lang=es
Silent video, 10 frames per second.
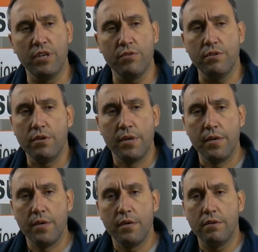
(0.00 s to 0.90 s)
Yo
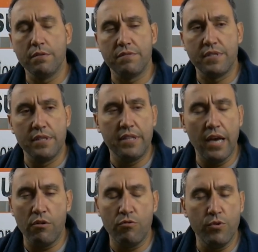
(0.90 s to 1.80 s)
sentí
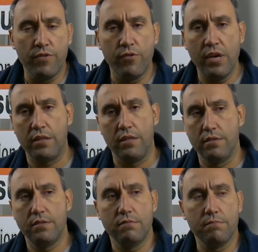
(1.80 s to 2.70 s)
algo muy fuerte,
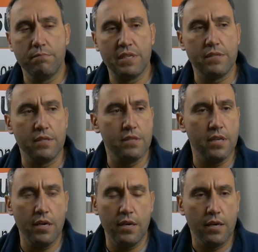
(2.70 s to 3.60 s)
me
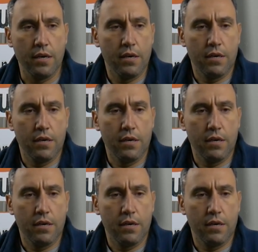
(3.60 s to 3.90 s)
sentí,